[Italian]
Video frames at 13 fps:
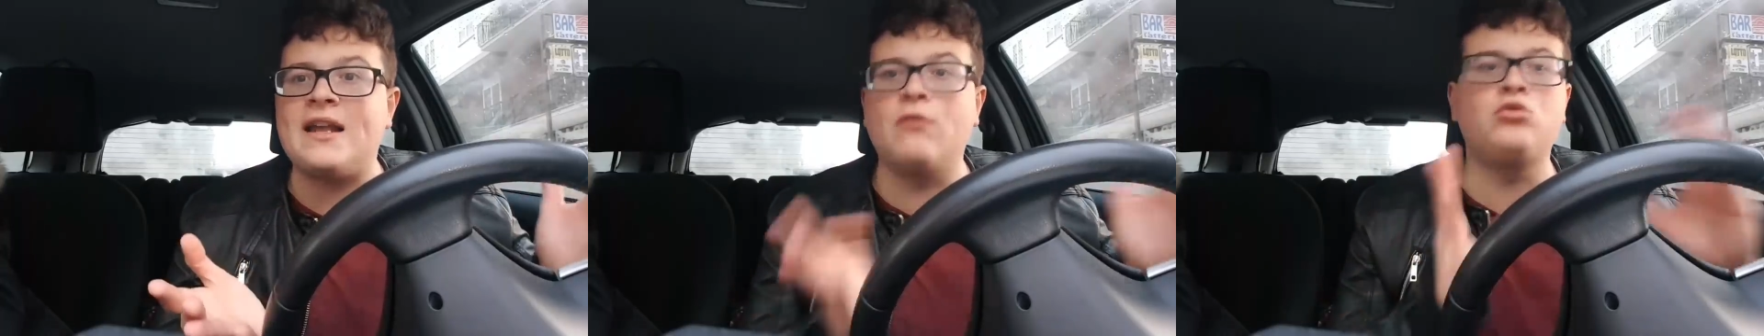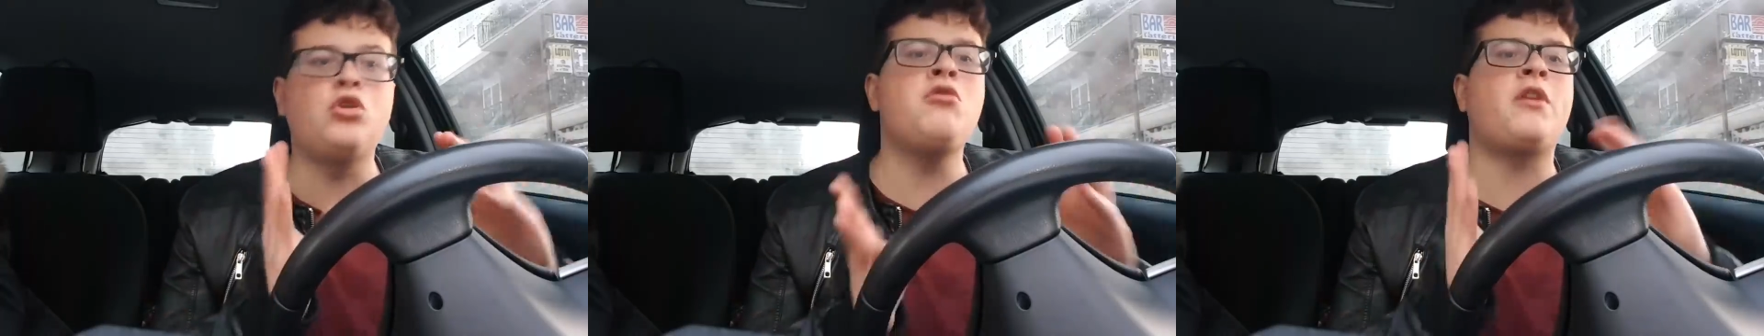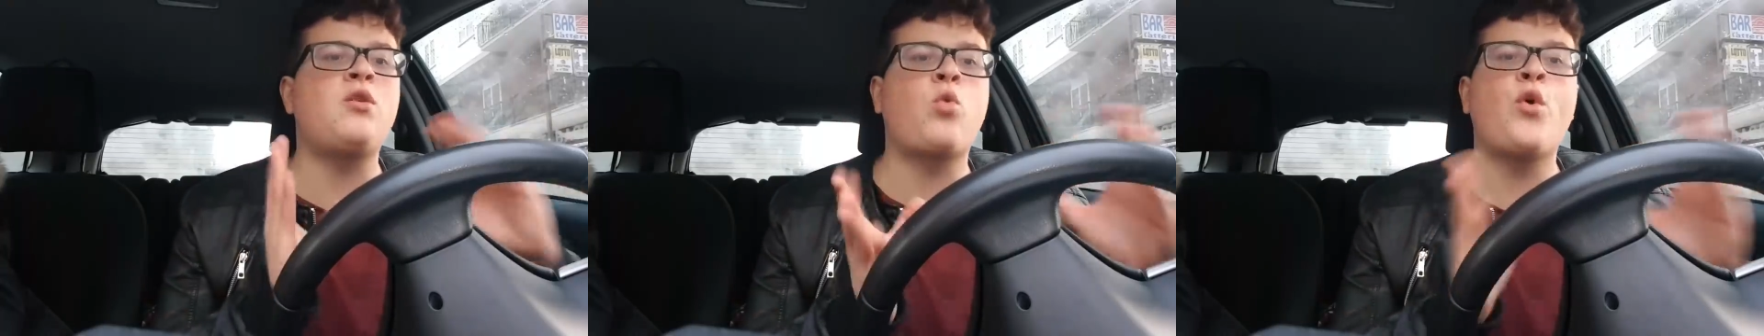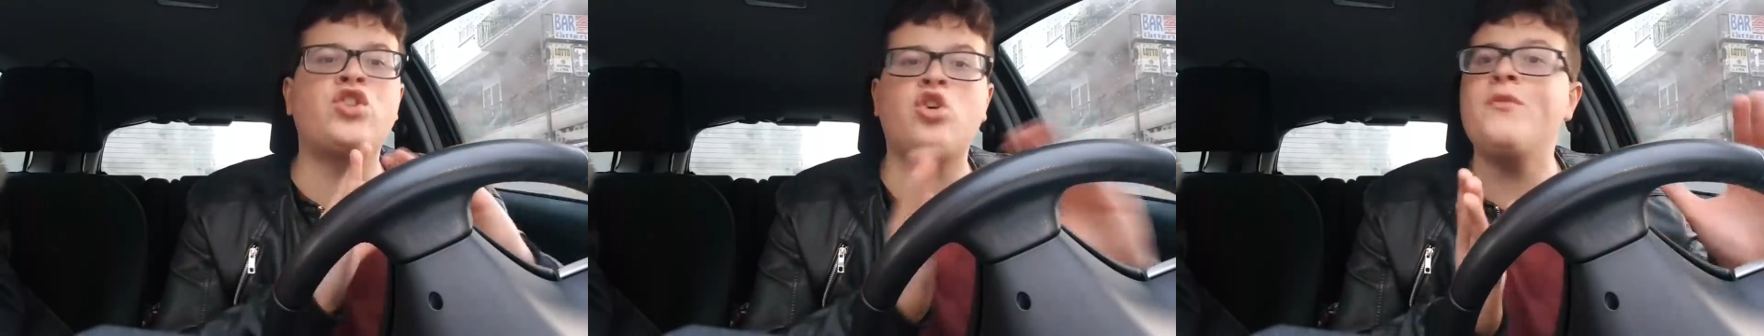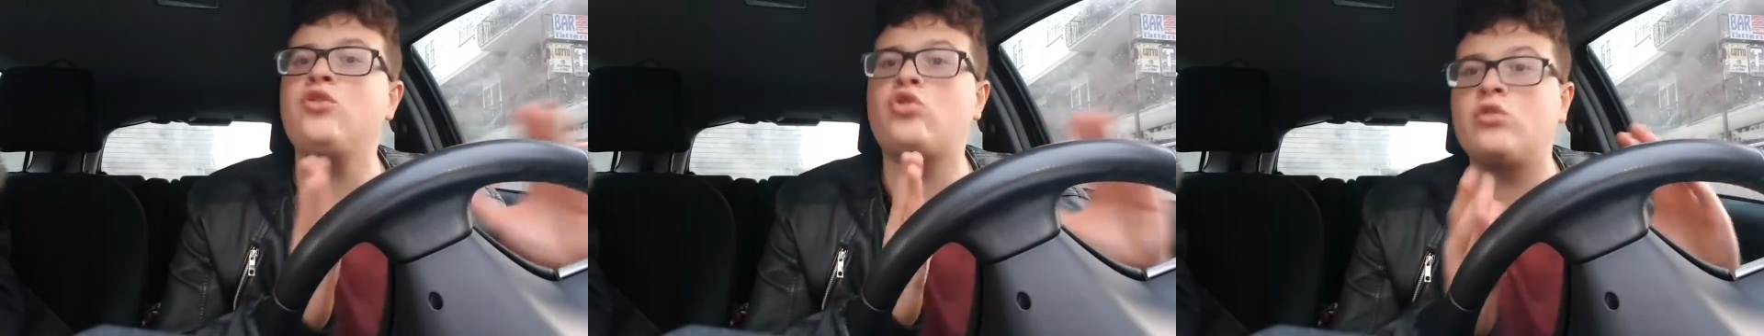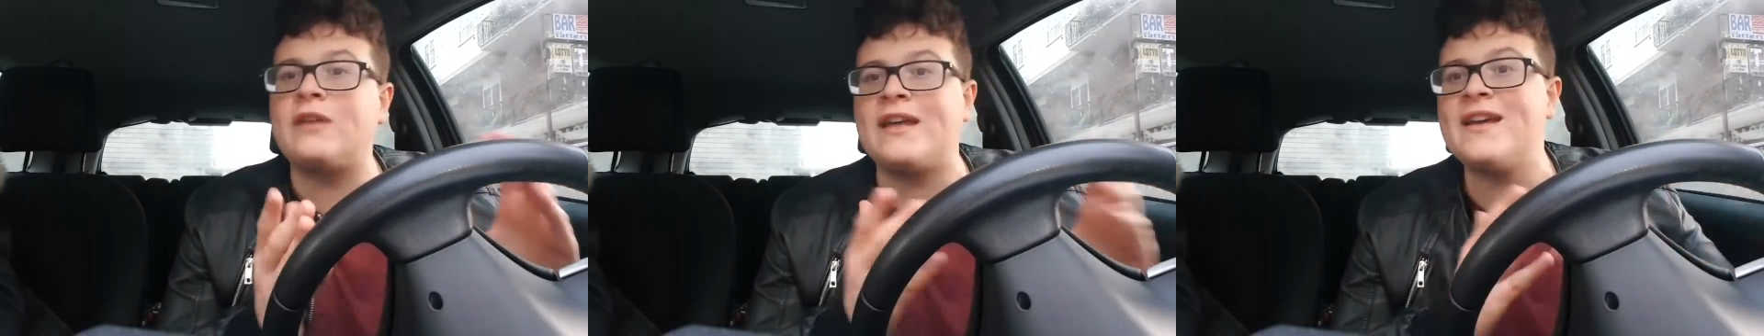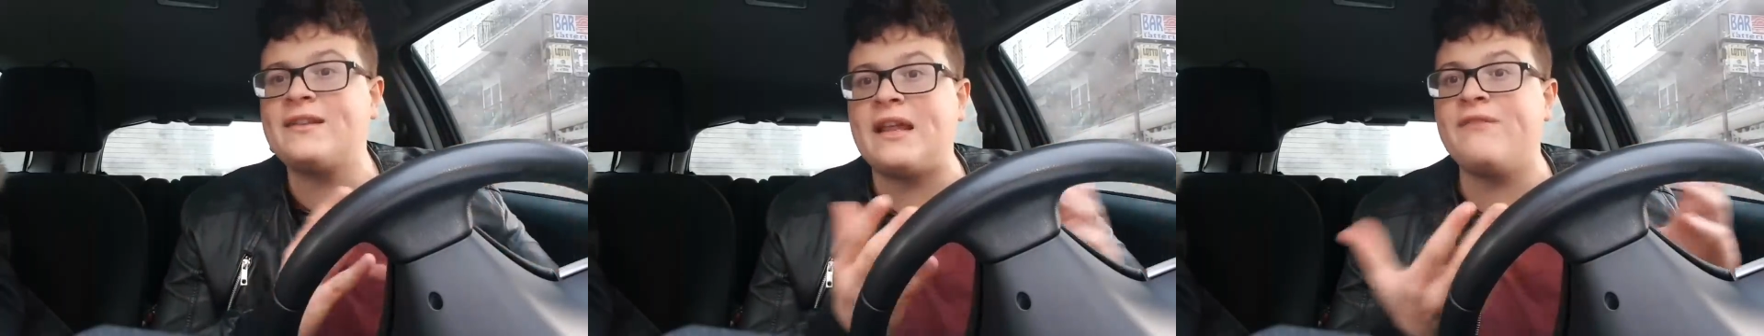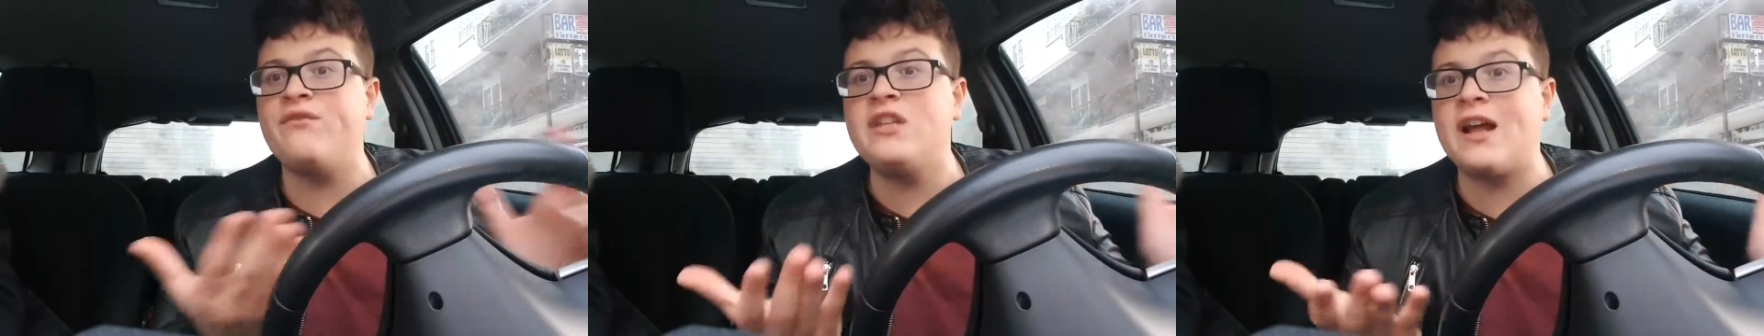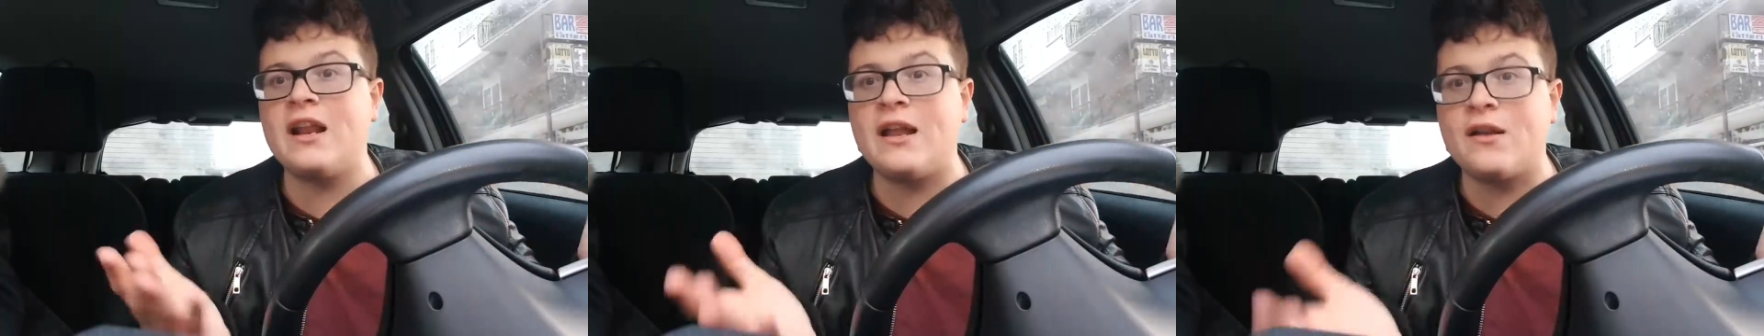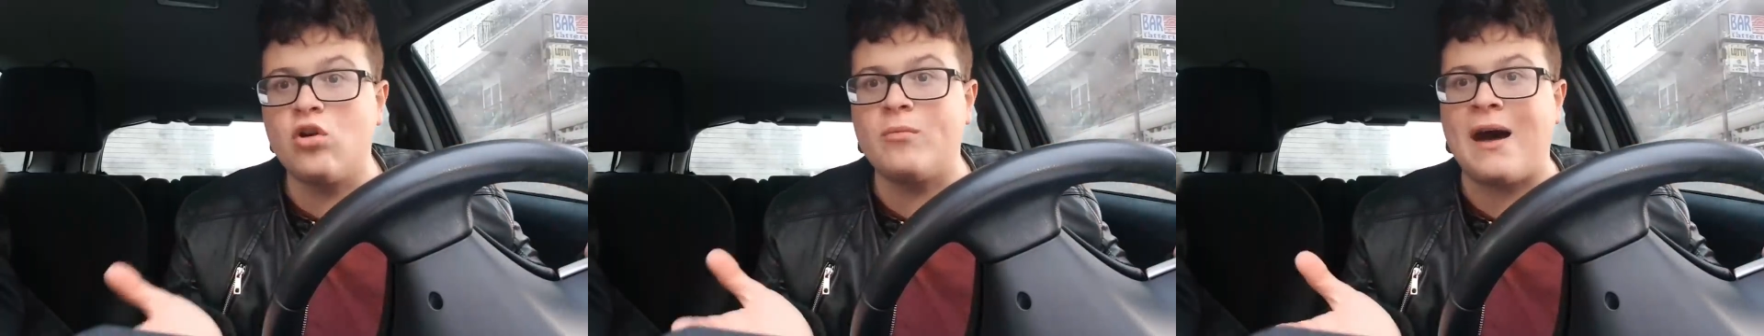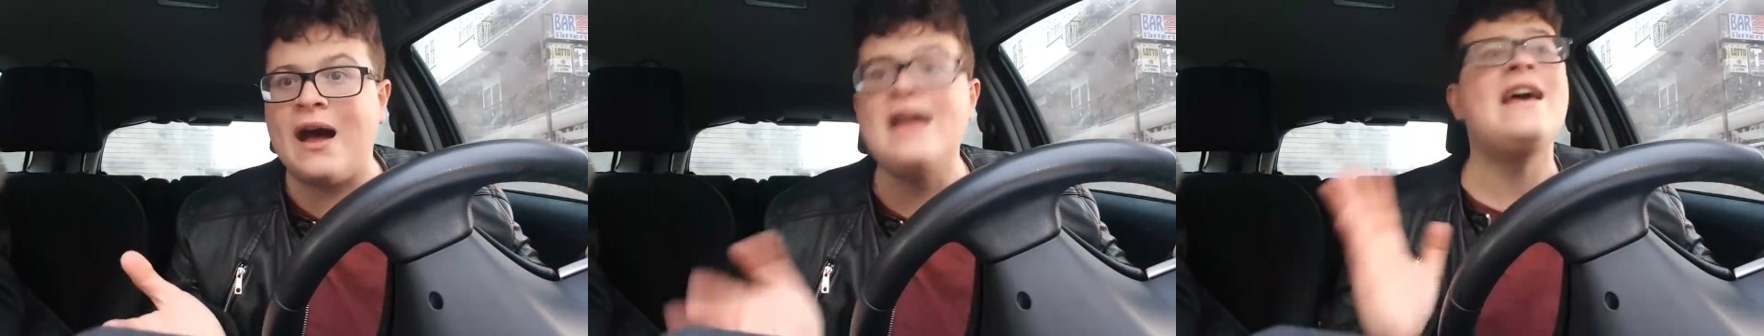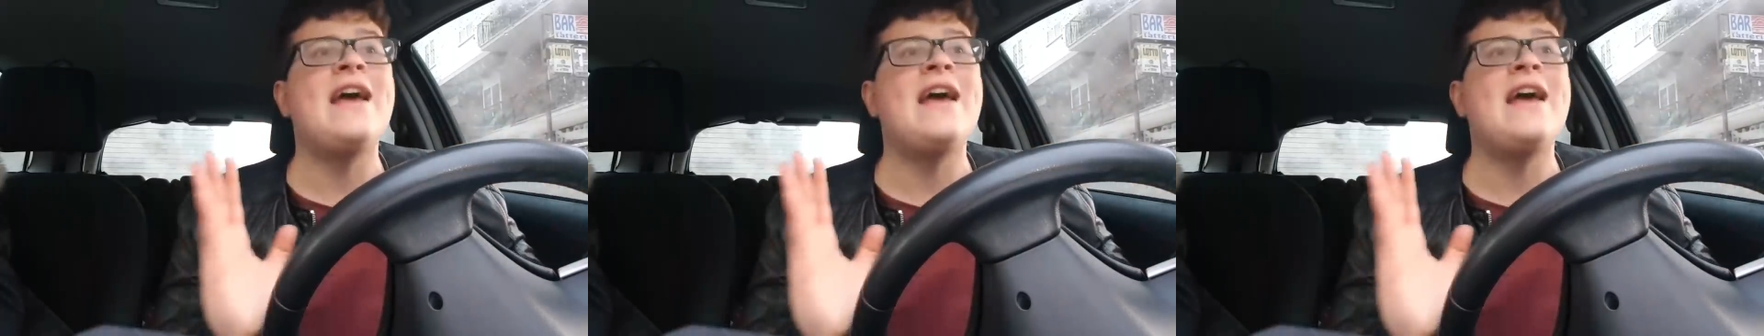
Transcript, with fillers: è un Torino che in questo momento non ha niente da invidiare alla Roma